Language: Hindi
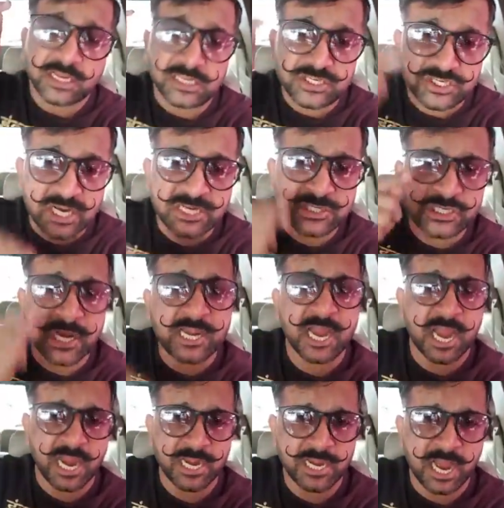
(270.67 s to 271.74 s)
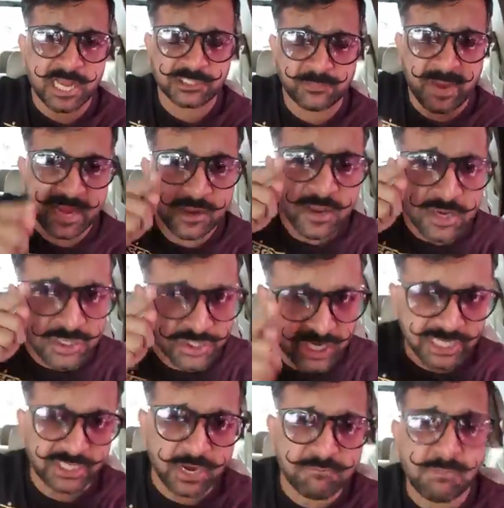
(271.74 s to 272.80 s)
कि जिन जिन एरियाज में
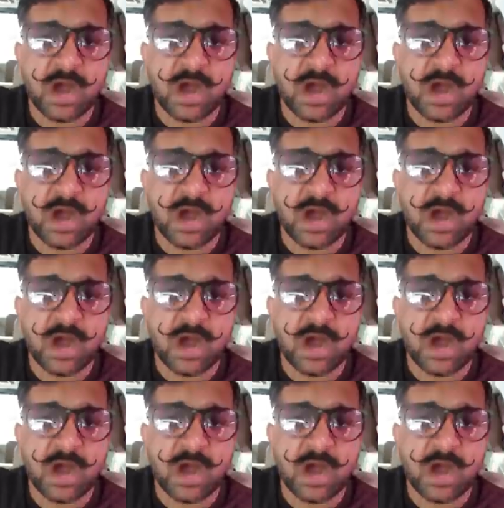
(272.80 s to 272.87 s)
जैसे